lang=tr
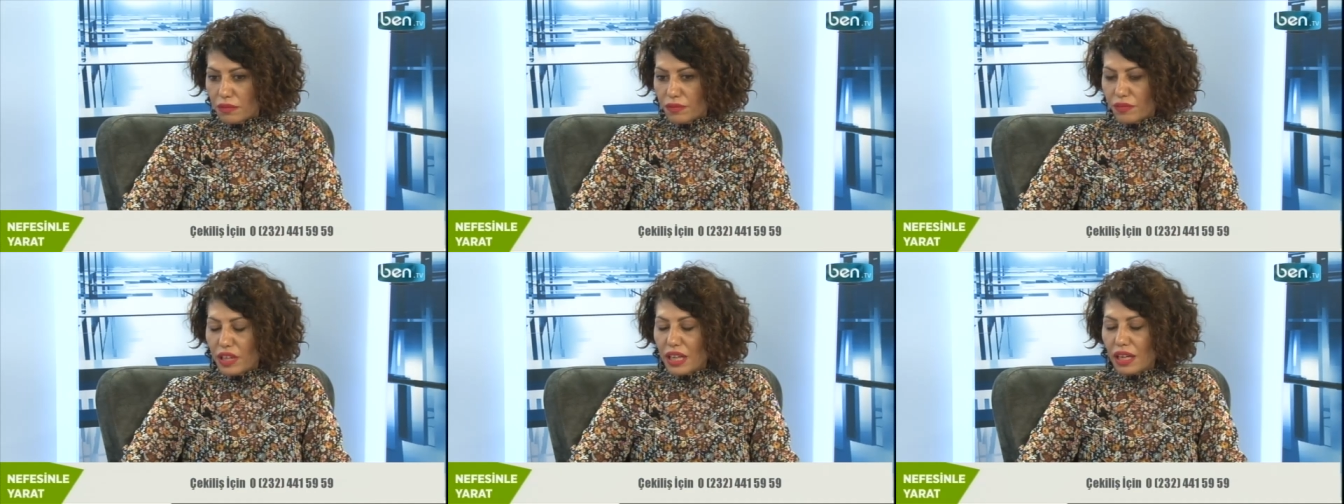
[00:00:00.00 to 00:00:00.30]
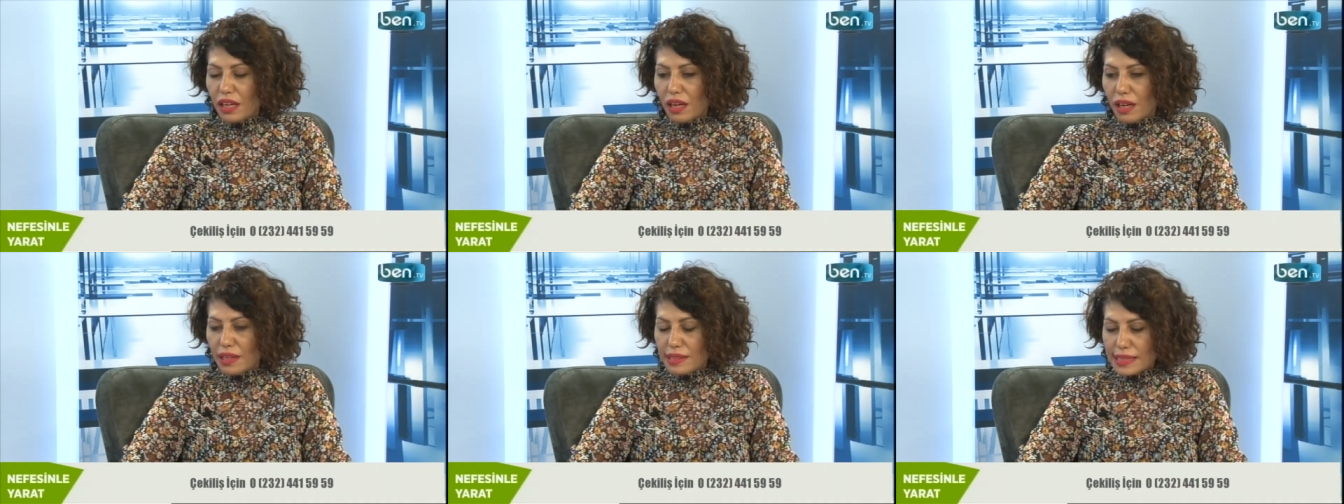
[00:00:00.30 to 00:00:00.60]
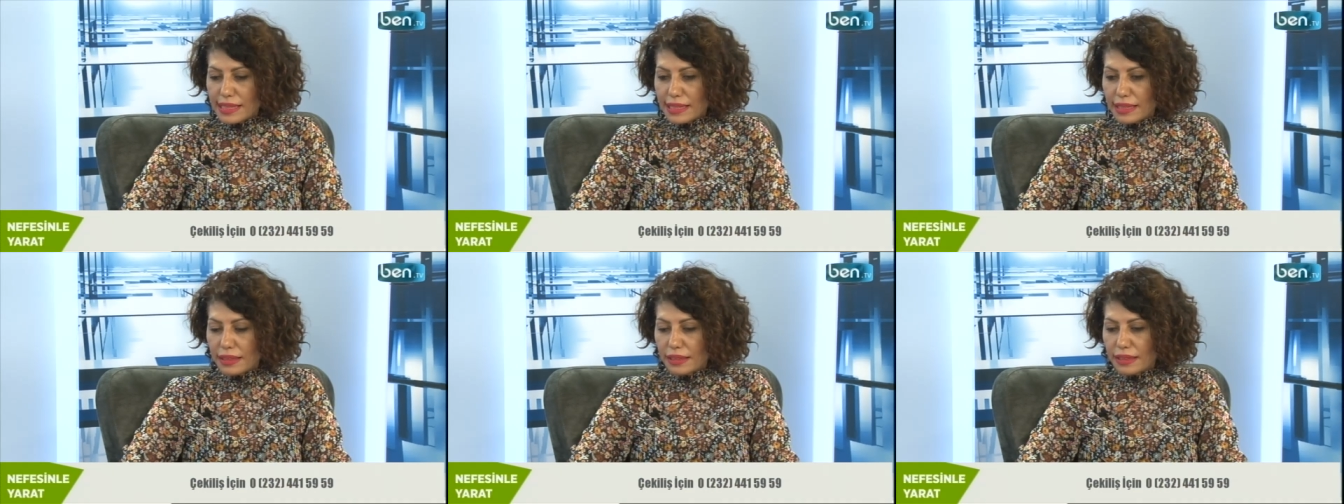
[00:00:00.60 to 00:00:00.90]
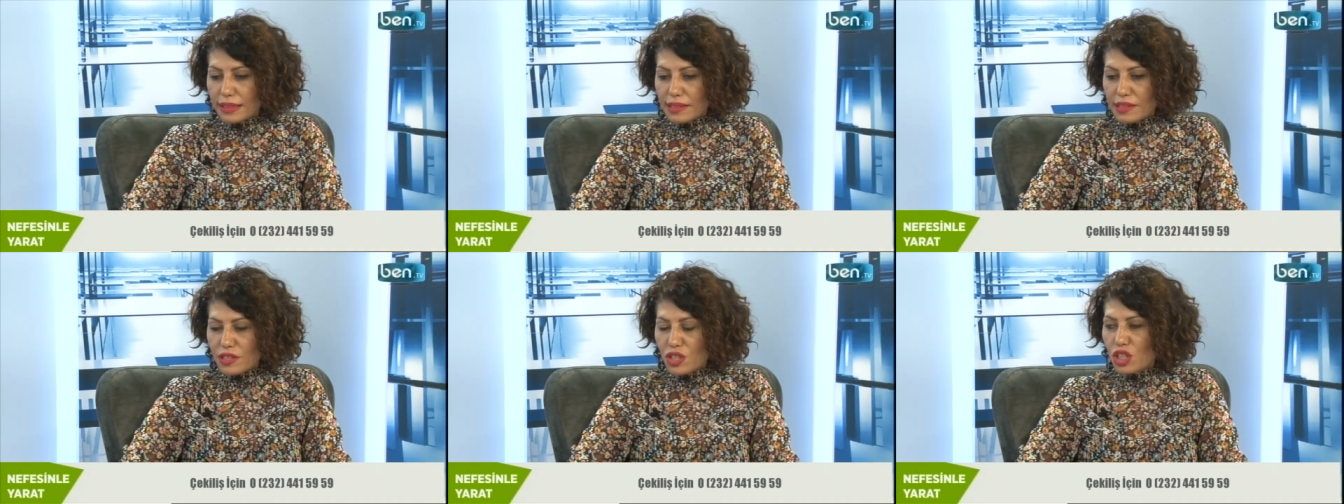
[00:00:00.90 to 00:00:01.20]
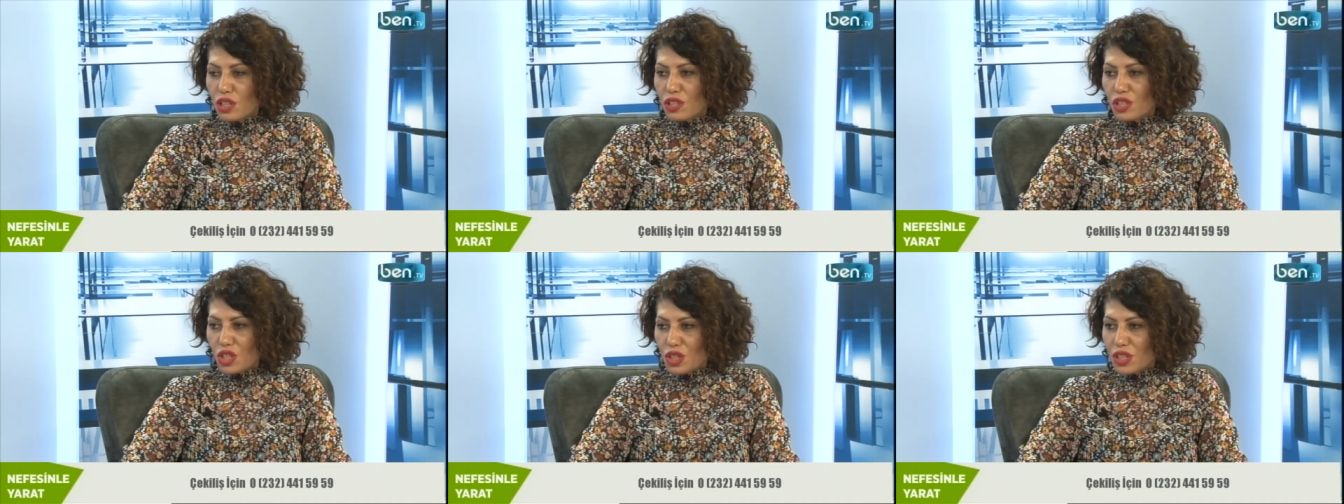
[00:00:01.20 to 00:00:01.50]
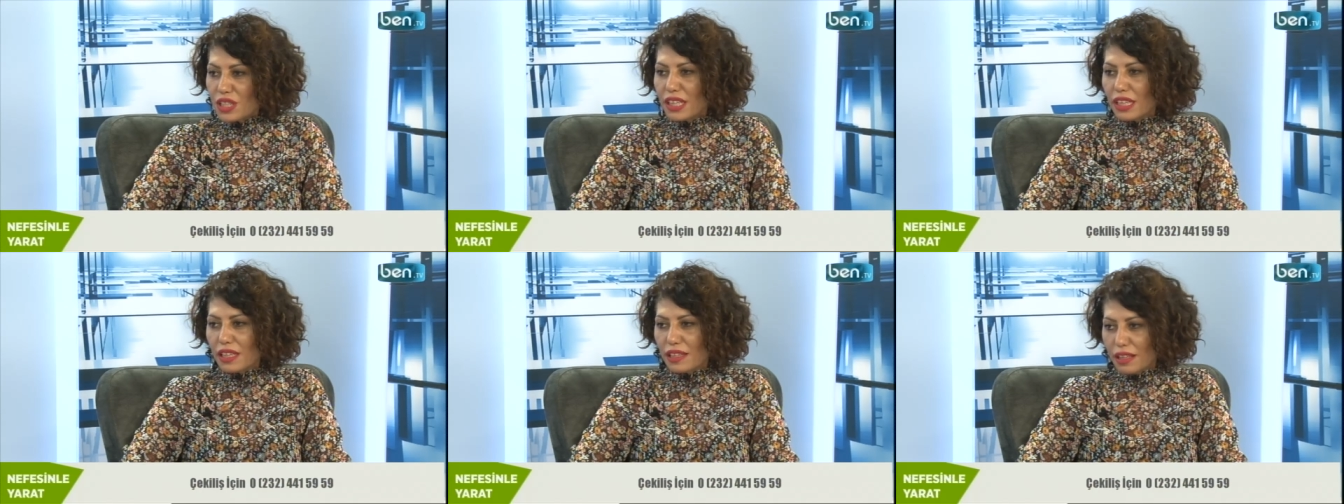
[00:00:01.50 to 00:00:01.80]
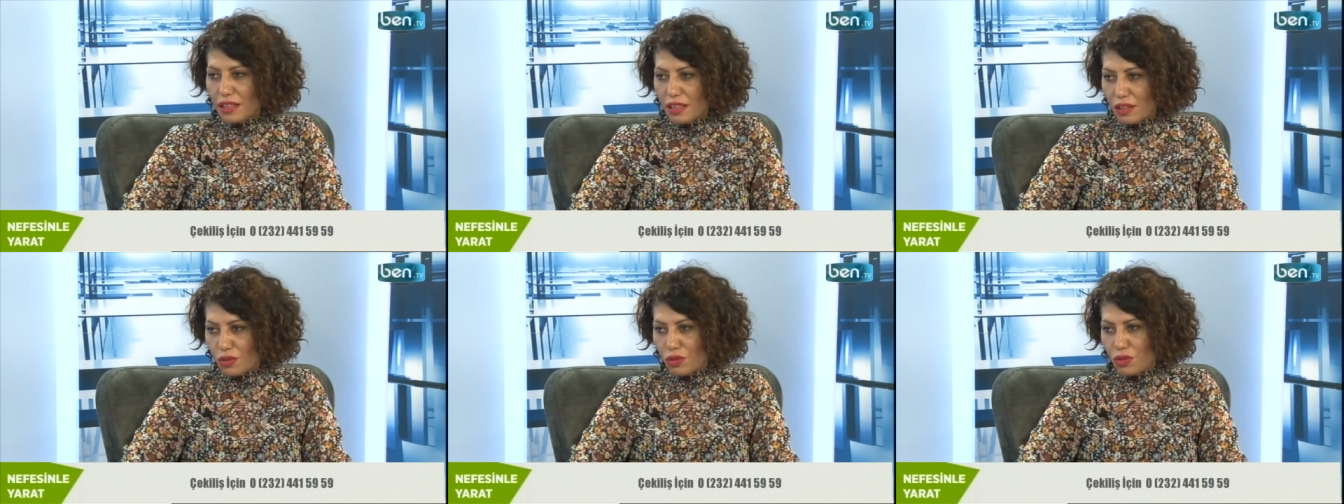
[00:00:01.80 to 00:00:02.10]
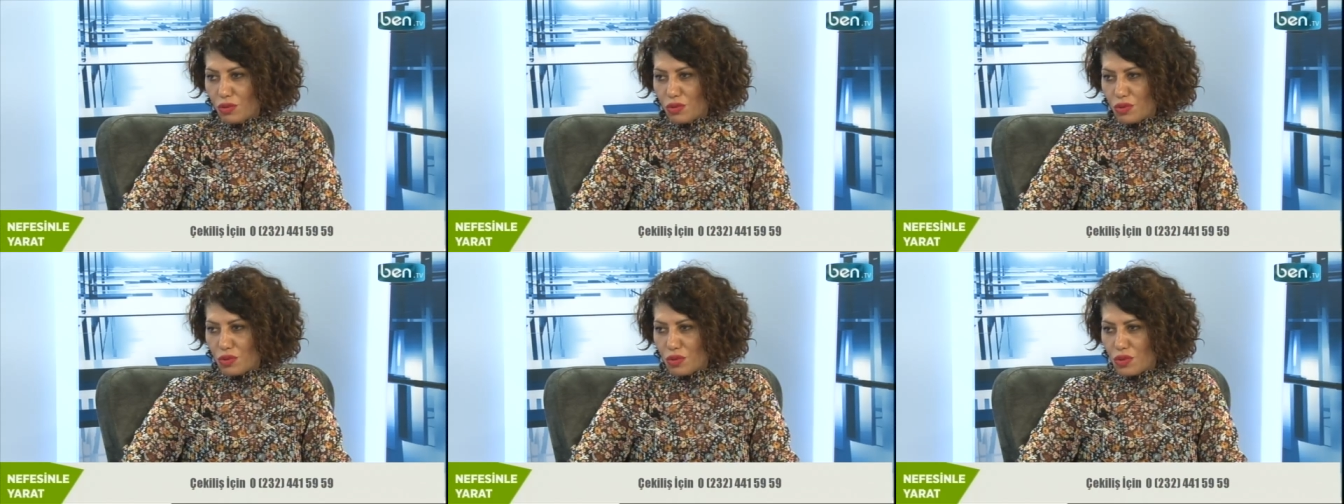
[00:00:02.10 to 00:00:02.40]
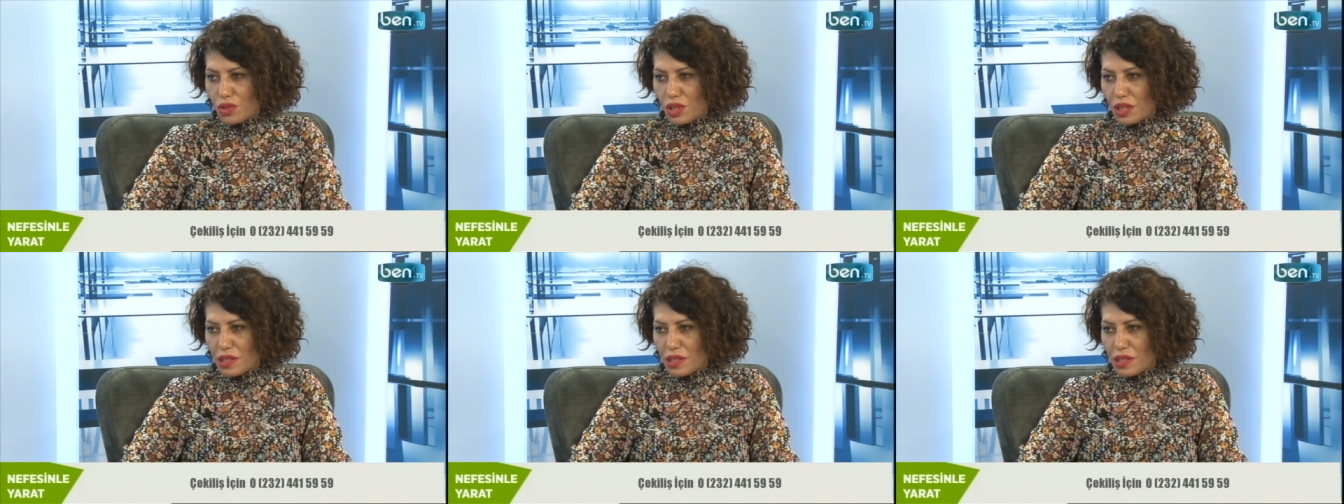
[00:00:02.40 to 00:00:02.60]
frekansların nasıl çalıştığıyla ilgili konuşacağız.